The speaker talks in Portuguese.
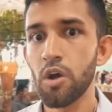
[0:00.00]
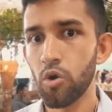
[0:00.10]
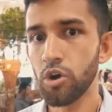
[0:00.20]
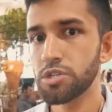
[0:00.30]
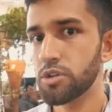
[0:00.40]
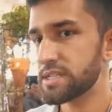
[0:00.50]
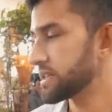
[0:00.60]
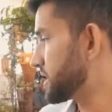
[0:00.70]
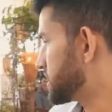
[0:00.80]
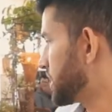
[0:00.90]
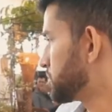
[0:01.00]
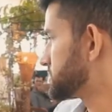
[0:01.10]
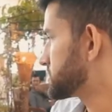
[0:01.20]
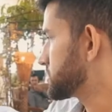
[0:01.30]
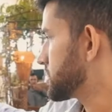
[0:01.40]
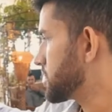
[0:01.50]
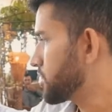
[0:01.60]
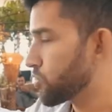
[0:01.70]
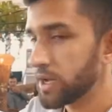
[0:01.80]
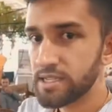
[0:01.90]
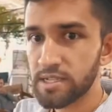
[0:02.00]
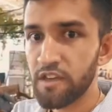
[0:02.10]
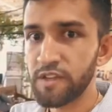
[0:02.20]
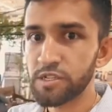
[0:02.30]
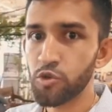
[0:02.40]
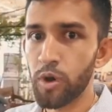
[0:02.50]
Hoje nós atendemos com esse serviço